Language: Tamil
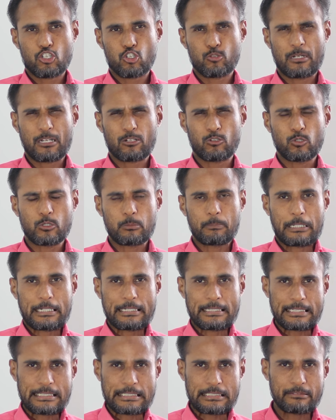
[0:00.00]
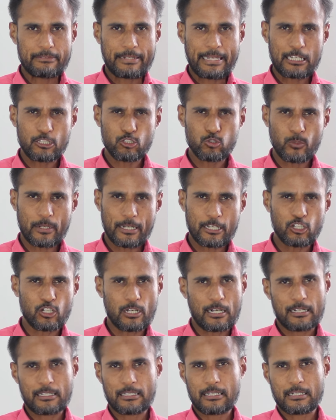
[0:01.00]
சுமார் ஒரு பன்னெண்டு வயசு வரைக்கும்
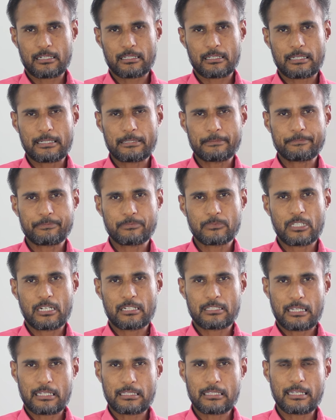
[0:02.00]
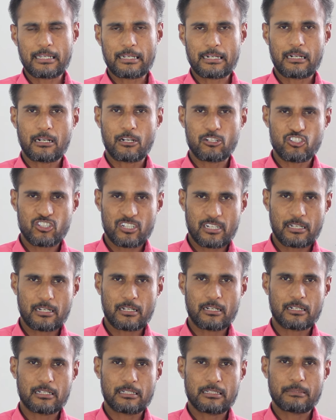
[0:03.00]
நான் அங்கே தான் இருந்தேன் என் தந்தை அங்கே
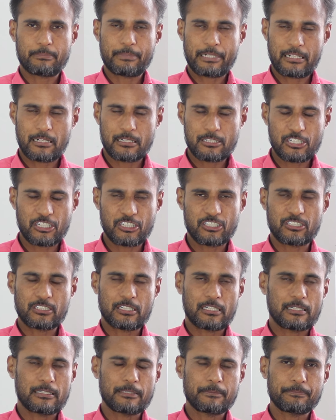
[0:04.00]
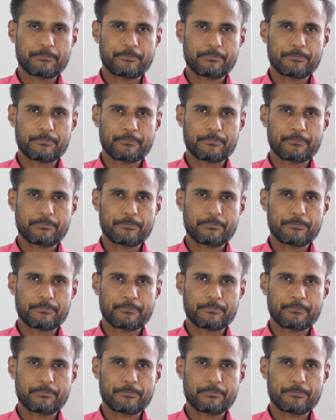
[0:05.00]
ஆசிரியராக பணியாற்றிக்கிட்டு இருந்தார்